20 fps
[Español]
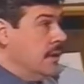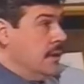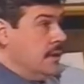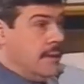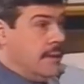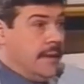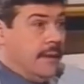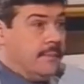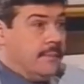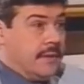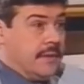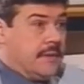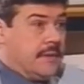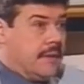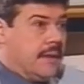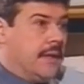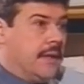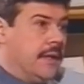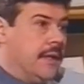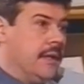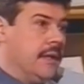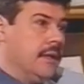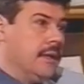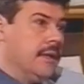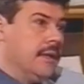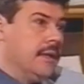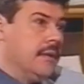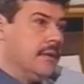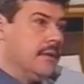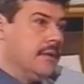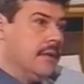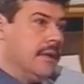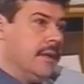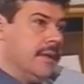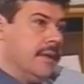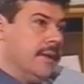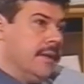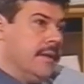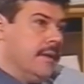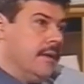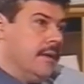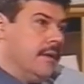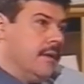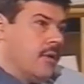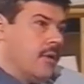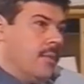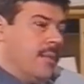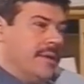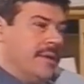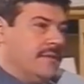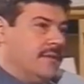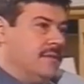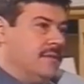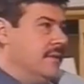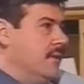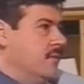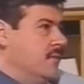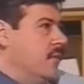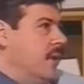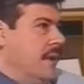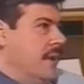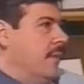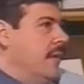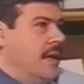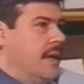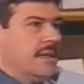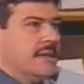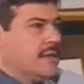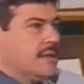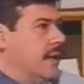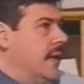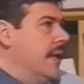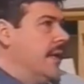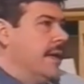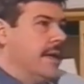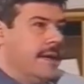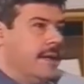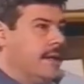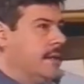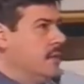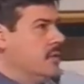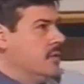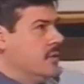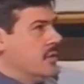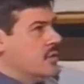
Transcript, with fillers: Y ya a partir de ahí, eh, en el romanticismo alemán, Schlegel, versión